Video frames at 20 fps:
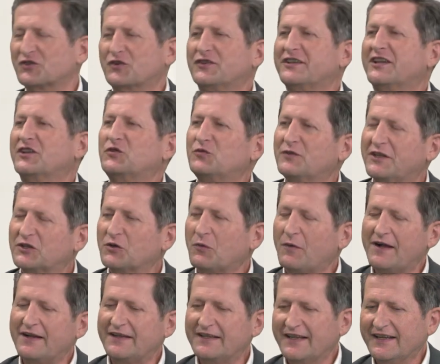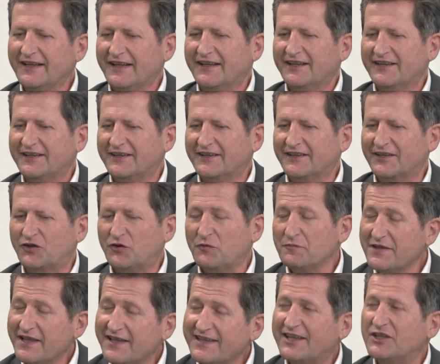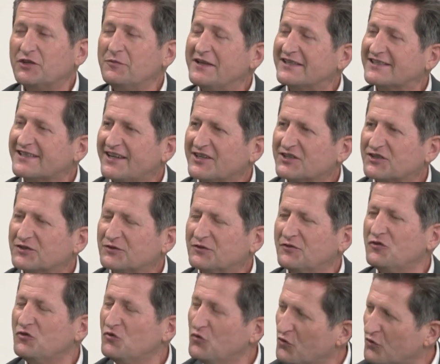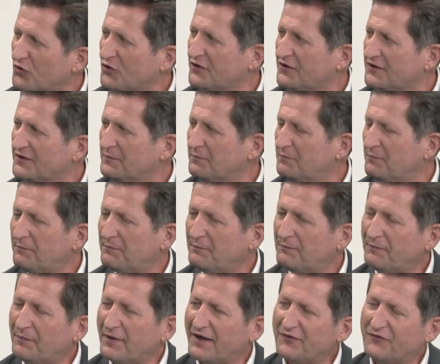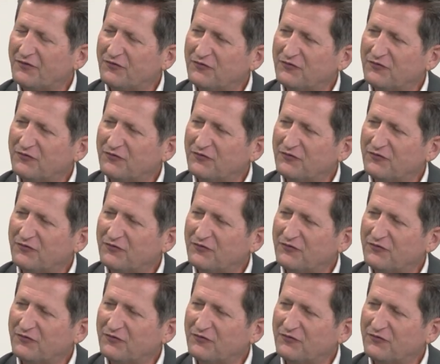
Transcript: qu'on a tous les trois, euh, combien il y a de messages euh, lourds. C'est long déjà. Hein.